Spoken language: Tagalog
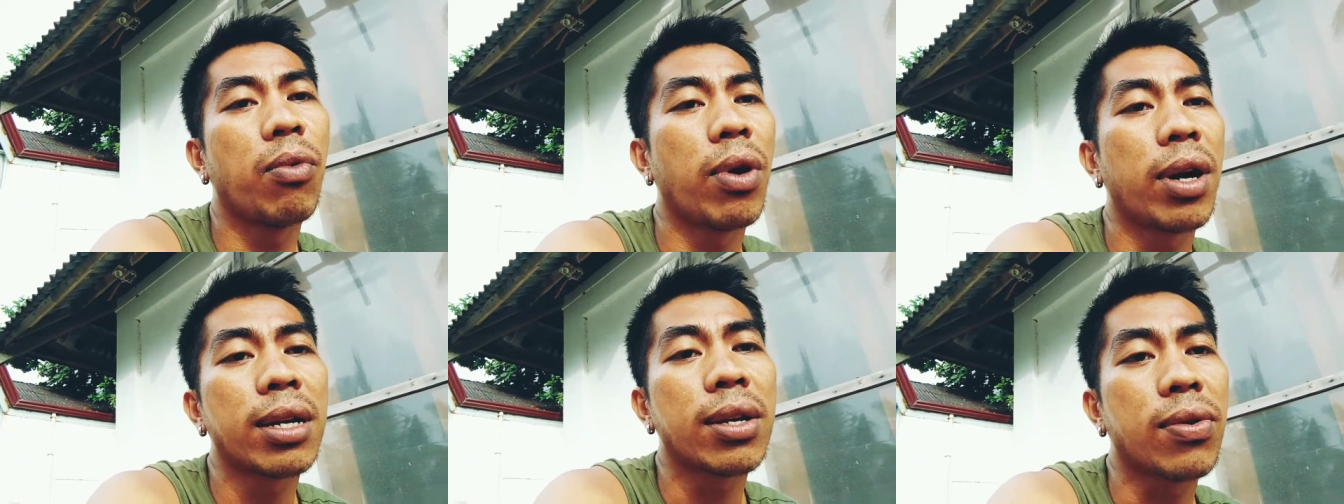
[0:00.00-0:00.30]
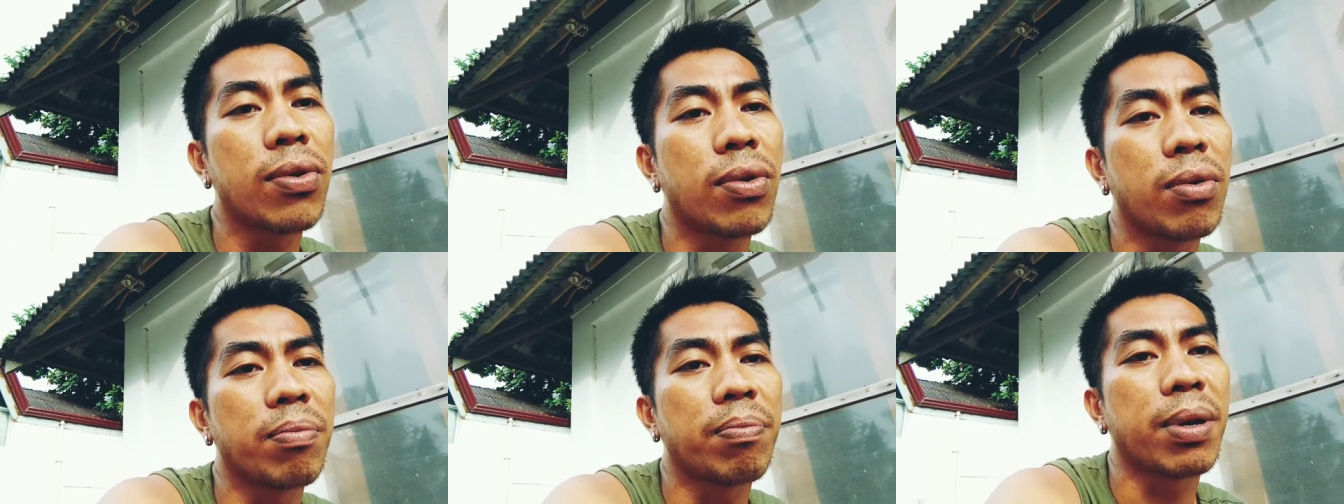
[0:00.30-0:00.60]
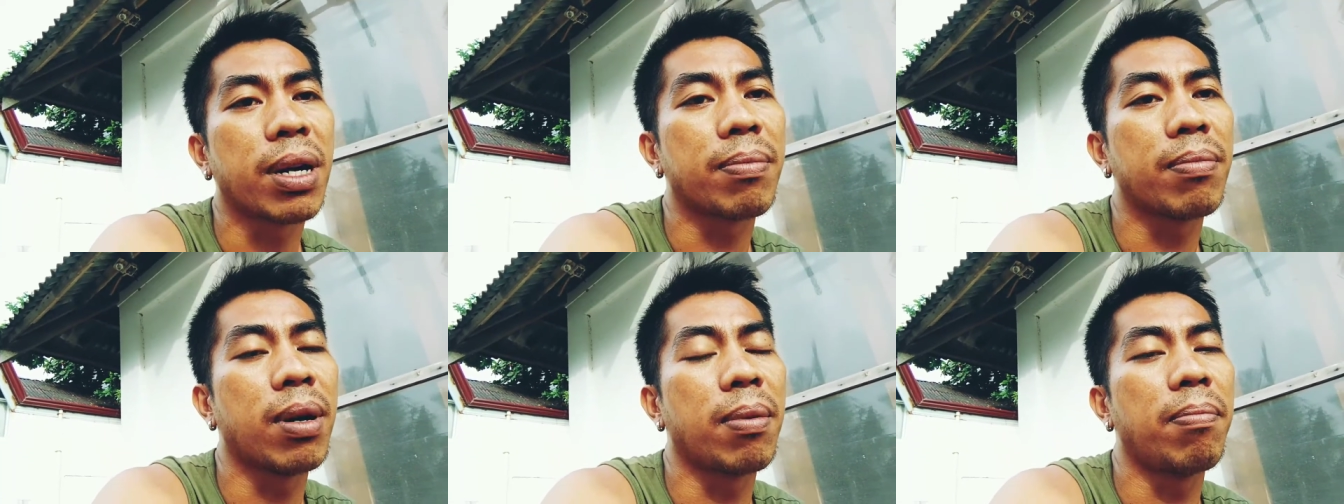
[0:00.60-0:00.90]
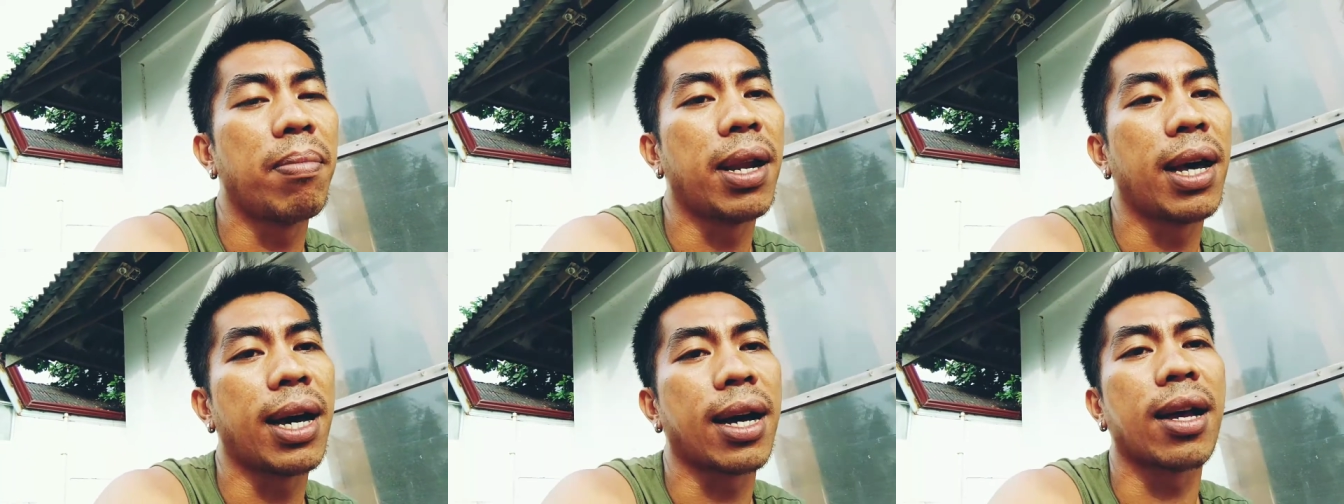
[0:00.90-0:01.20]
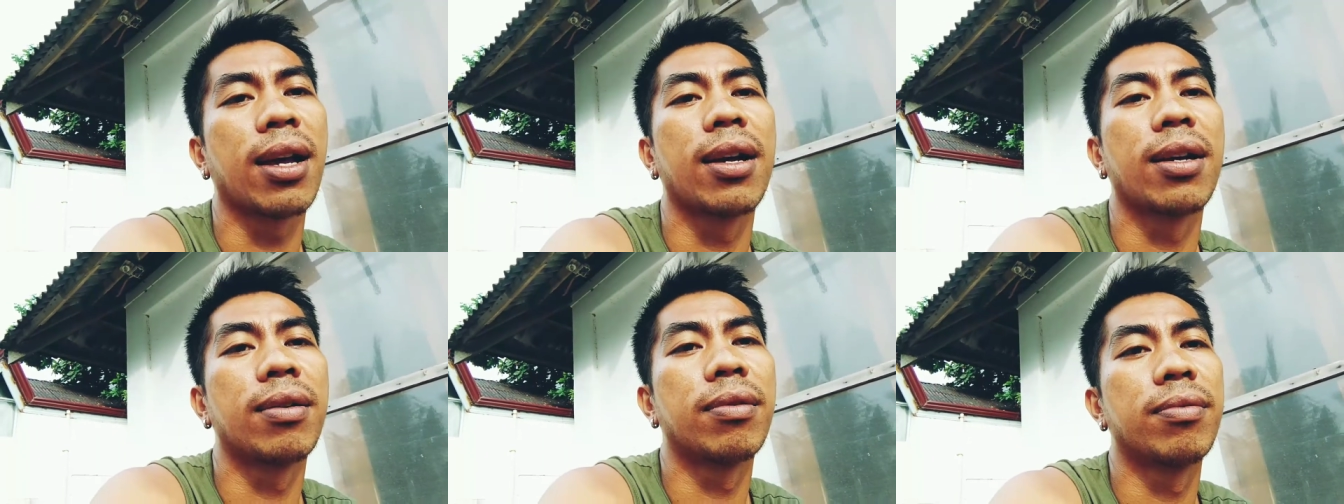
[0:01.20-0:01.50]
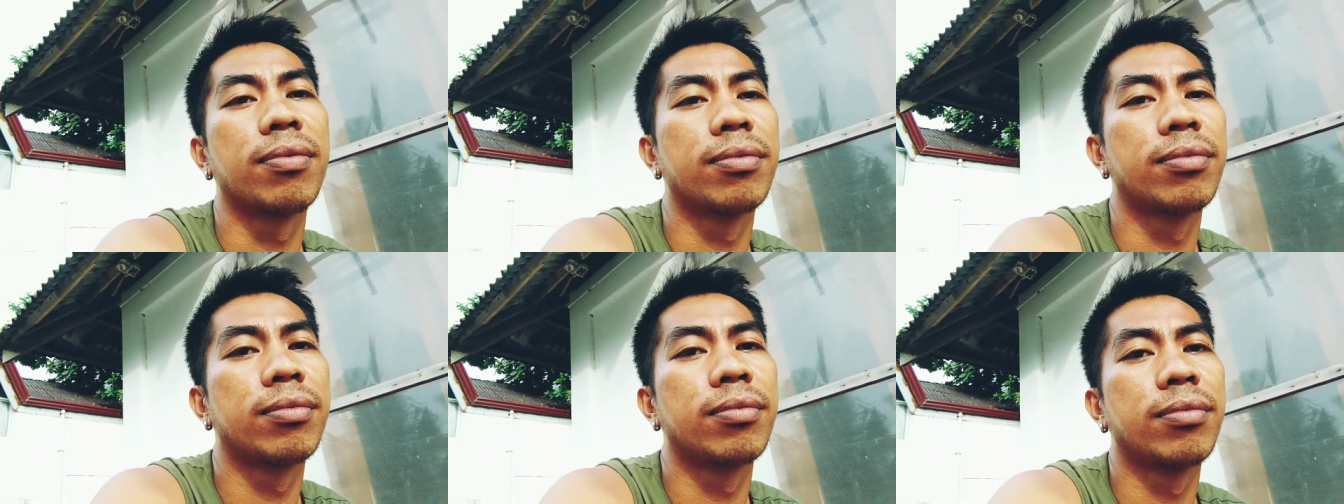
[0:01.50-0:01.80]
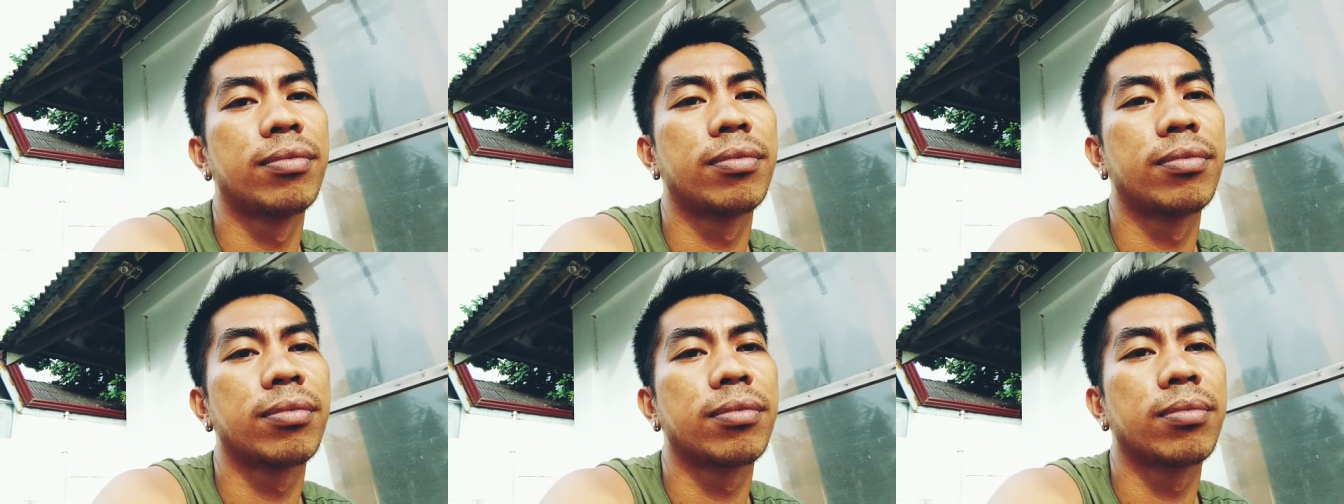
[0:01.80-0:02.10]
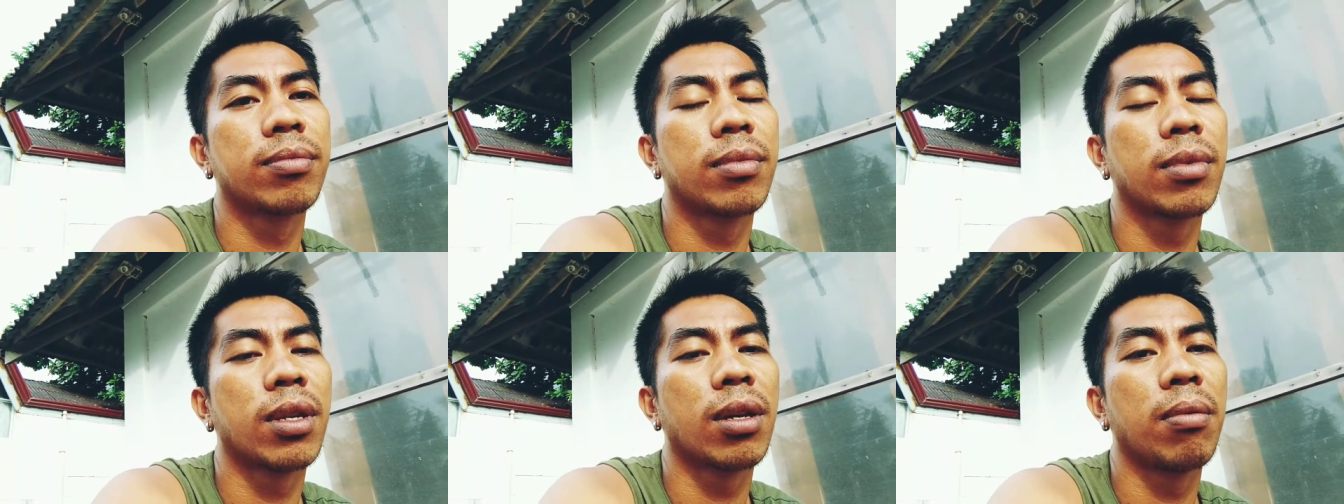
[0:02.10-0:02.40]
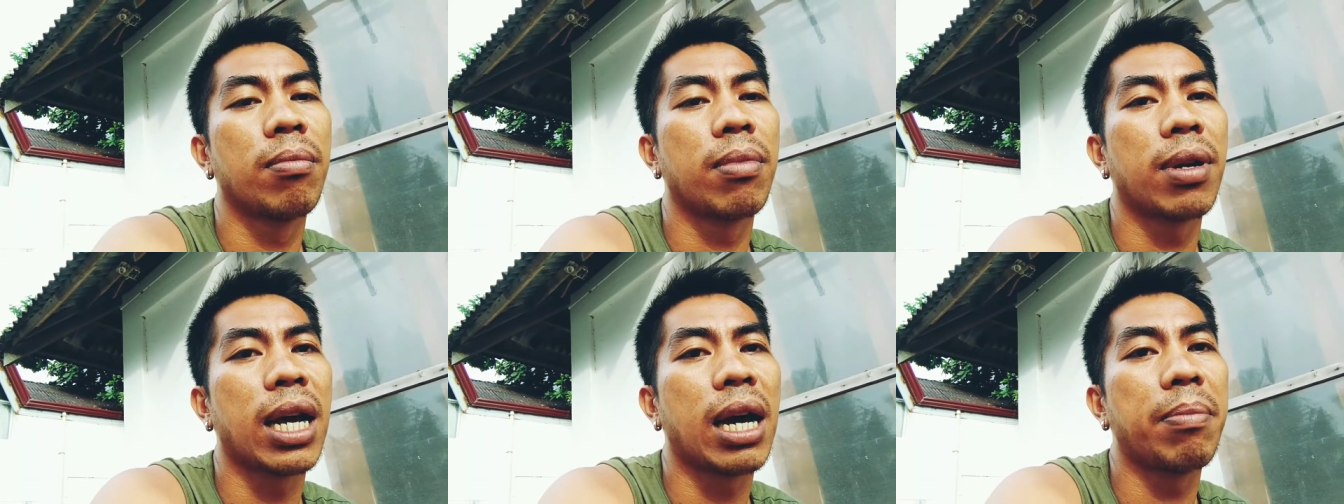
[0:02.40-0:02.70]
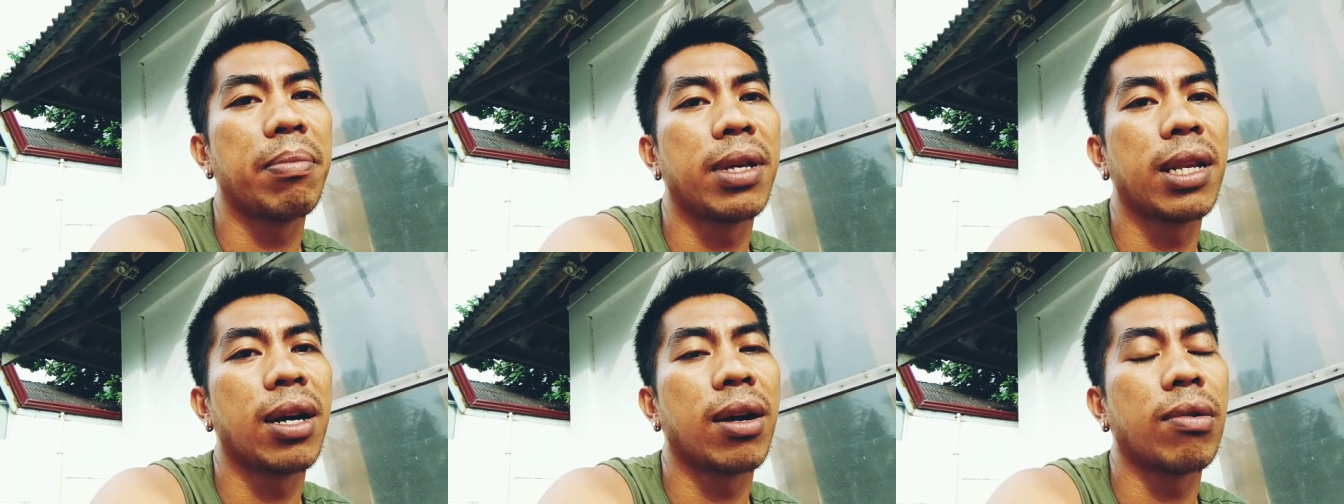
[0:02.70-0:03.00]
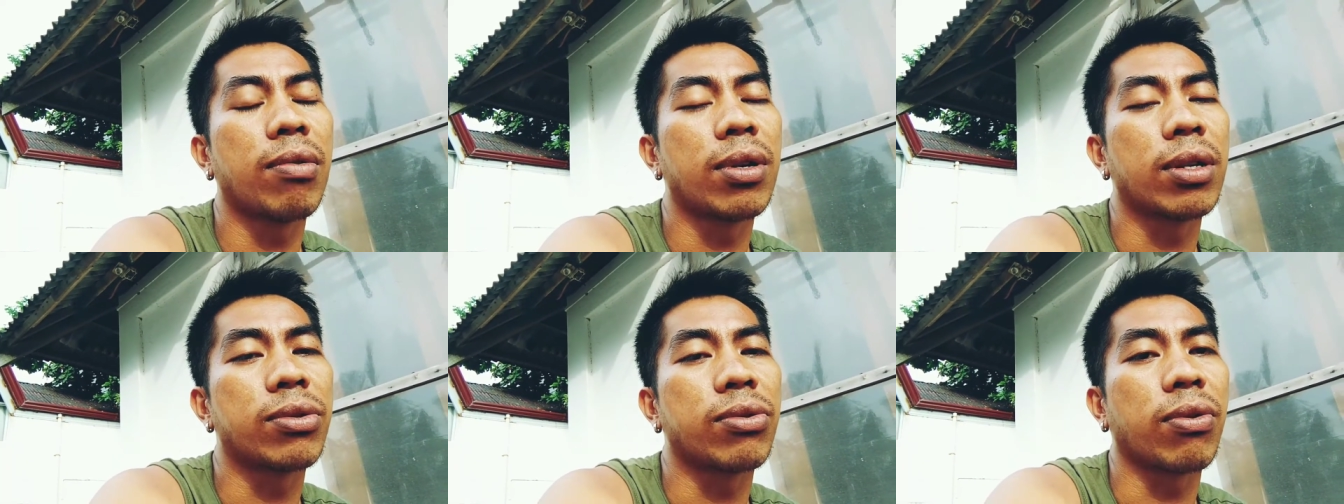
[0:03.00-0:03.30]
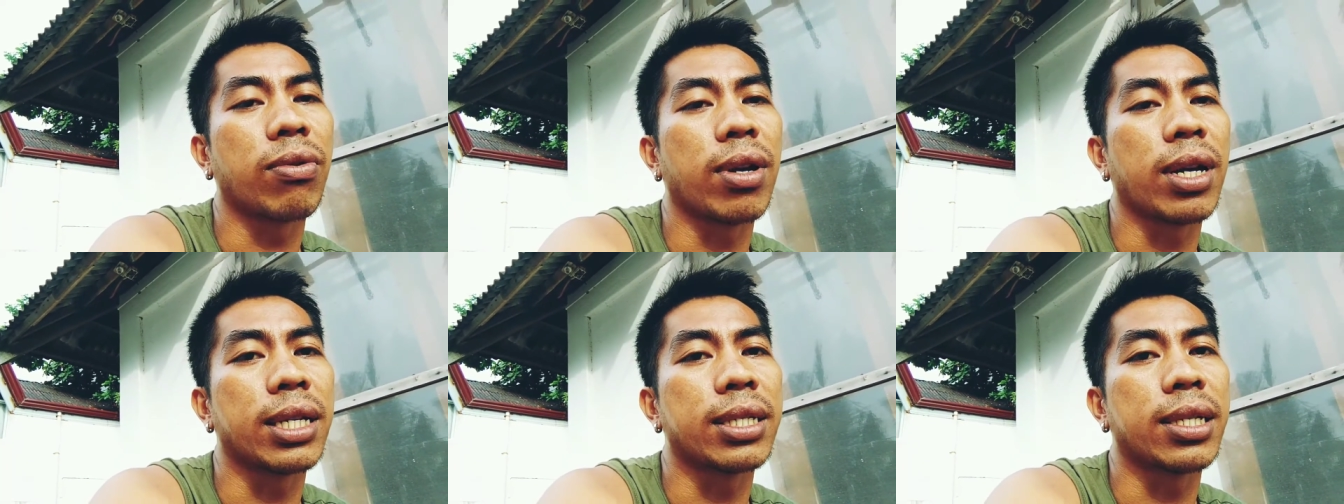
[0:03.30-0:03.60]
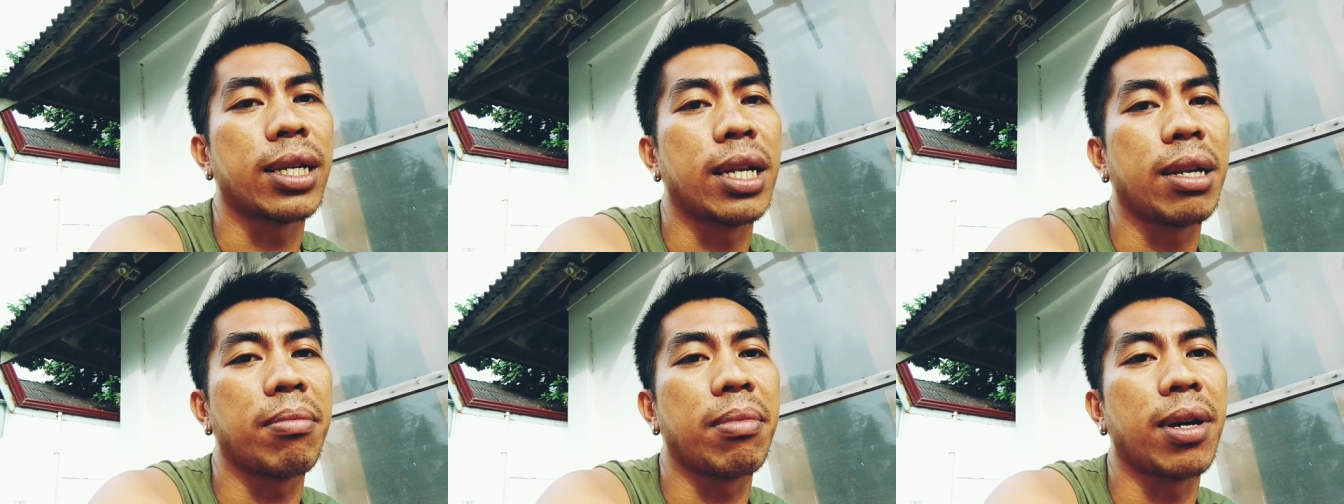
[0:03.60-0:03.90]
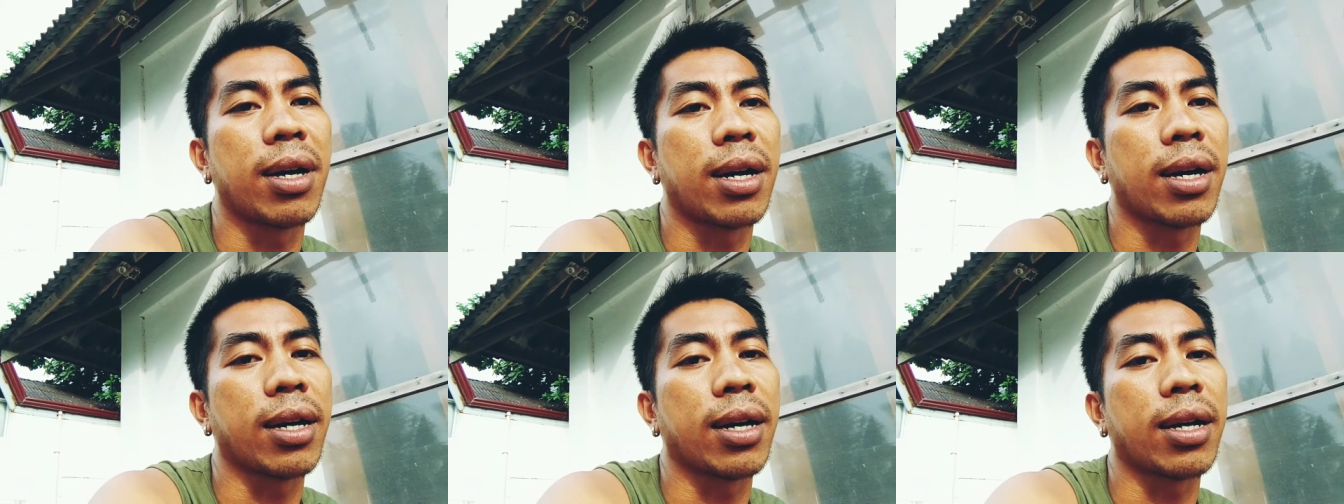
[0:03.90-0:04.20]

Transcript: buwan kong pagbablog, marami na ako natuklasan ng mga